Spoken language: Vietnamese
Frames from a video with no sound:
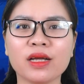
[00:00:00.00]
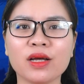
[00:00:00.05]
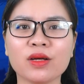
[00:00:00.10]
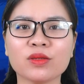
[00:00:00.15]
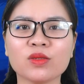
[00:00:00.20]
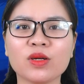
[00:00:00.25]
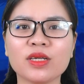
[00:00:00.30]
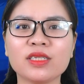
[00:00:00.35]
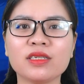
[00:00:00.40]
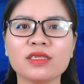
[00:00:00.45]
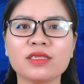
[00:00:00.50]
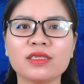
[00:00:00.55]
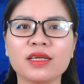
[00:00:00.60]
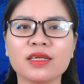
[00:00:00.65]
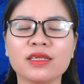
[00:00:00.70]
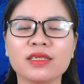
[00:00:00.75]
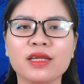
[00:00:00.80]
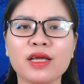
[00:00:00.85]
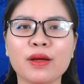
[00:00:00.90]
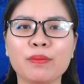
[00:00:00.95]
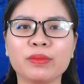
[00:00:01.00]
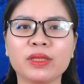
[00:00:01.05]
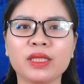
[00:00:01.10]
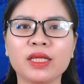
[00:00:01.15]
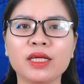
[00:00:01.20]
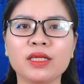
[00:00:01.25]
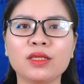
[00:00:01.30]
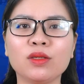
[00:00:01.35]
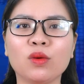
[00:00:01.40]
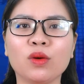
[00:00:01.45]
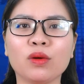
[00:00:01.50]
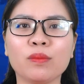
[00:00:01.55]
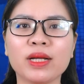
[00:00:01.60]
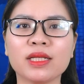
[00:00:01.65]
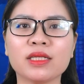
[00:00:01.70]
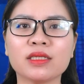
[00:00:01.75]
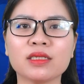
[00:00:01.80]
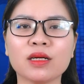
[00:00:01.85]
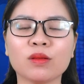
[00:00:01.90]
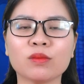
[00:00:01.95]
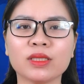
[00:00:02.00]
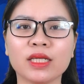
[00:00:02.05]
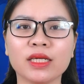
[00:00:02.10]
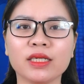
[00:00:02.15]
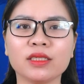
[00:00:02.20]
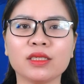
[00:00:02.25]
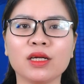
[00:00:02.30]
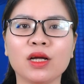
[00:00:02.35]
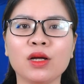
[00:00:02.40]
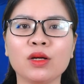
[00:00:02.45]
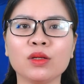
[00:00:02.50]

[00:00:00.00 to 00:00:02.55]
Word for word: theo dõi chương trình Điểm tin nổi bật trong tỉnh